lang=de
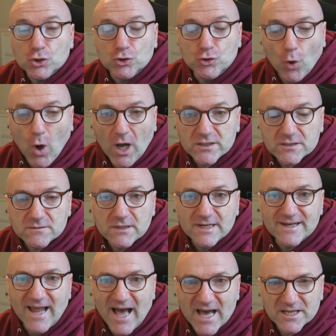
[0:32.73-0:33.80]
Dort
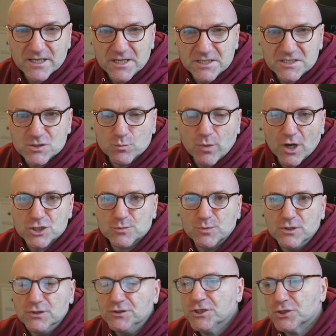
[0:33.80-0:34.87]
lade ich zum
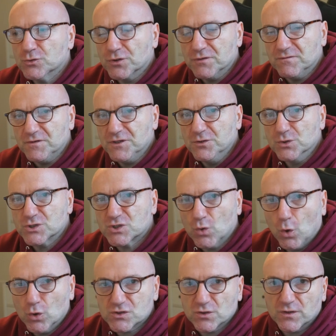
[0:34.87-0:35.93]
Beispiel nicht nur die Videos
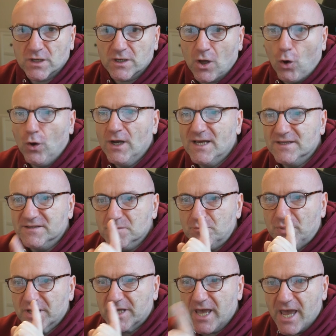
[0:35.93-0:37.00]
hoch, sondern auch die
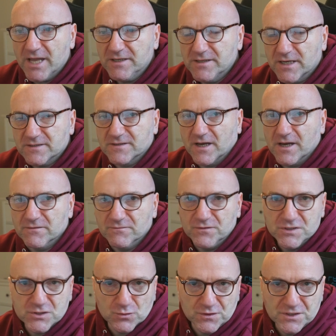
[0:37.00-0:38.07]
PGN-Dateien,
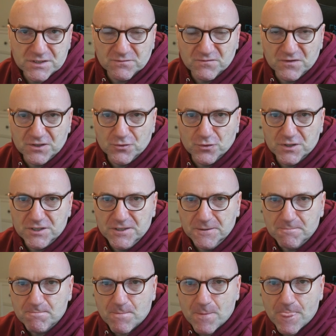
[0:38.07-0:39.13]
wie zu diesem Video
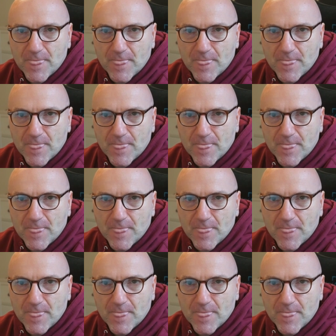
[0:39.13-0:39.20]
hier.